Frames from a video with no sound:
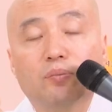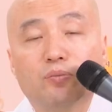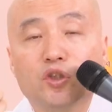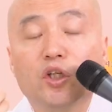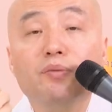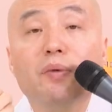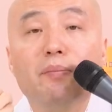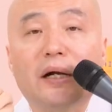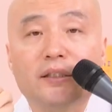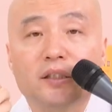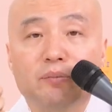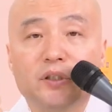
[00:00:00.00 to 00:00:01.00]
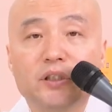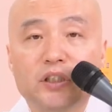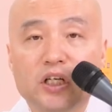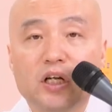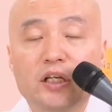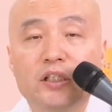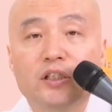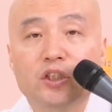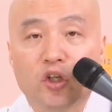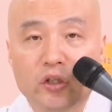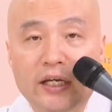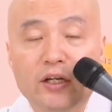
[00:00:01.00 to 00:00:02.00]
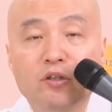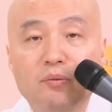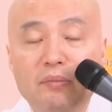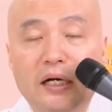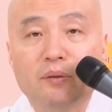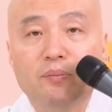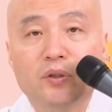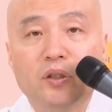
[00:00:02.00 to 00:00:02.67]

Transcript: 부처님의 말씀을 진리를 전하려는 마음